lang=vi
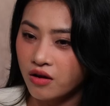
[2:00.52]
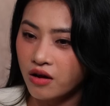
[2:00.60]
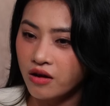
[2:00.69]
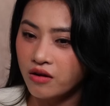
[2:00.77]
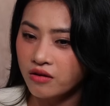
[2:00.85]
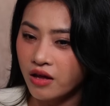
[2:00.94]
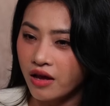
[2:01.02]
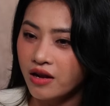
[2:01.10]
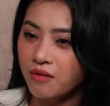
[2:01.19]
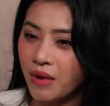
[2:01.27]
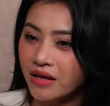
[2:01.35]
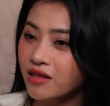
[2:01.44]
Có thể
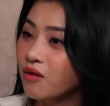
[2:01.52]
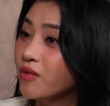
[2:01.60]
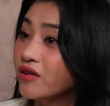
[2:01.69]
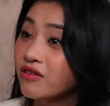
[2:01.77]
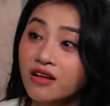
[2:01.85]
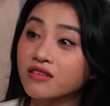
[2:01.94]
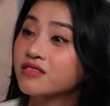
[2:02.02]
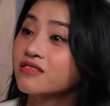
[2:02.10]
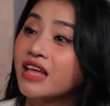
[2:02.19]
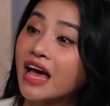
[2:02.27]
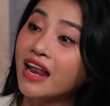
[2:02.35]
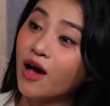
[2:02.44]
là bản thân mình chưa thật
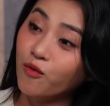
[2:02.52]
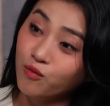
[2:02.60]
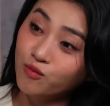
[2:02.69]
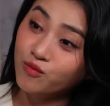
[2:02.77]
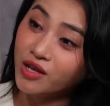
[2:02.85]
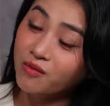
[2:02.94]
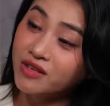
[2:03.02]
sự thả lỏng để